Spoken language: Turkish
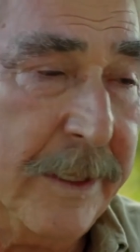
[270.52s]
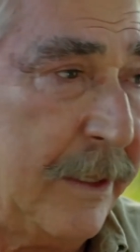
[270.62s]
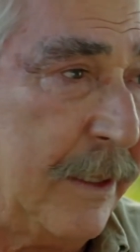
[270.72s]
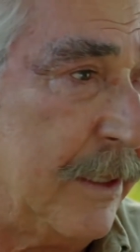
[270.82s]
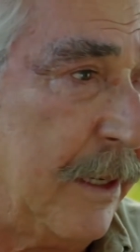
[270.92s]

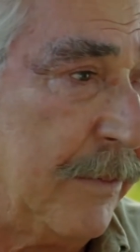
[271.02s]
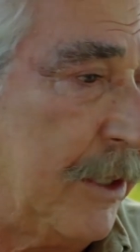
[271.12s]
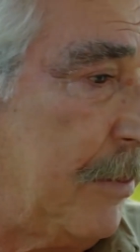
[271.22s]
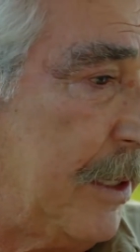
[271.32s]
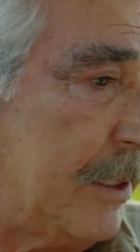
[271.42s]
Çalışsam,
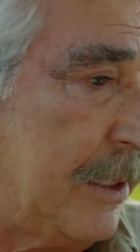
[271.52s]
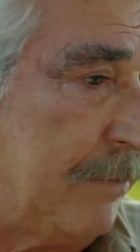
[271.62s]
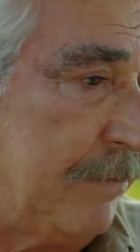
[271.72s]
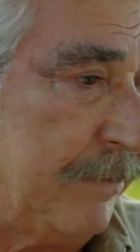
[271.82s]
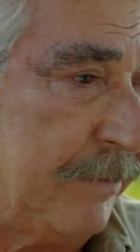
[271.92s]

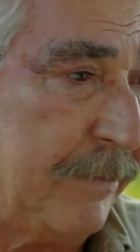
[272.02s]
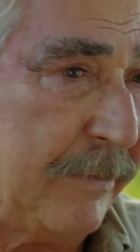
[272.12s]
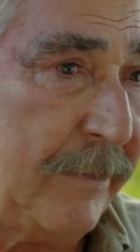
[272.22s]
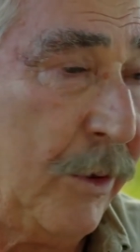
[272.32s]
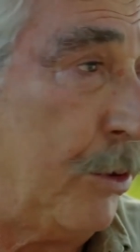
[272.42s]
çabalasam
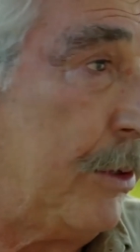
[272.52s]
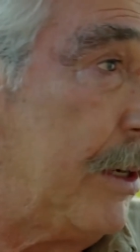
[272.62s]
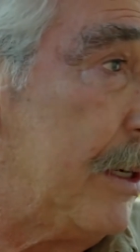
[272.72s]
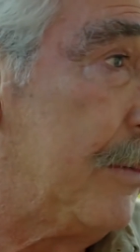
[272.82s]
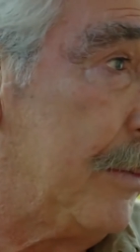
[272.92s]

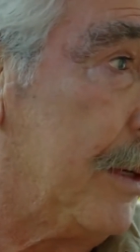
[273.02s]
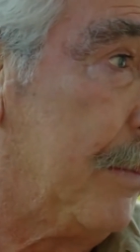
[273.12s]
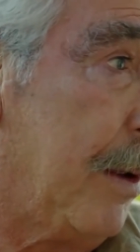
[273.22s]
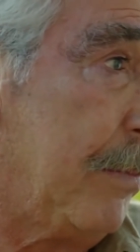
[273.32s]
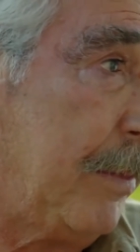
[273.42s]
ödenir mi
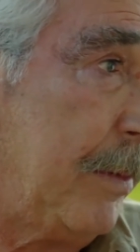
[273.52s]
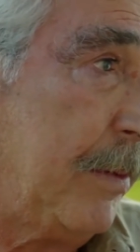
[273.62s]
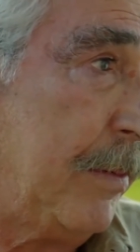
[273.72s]
bilmem.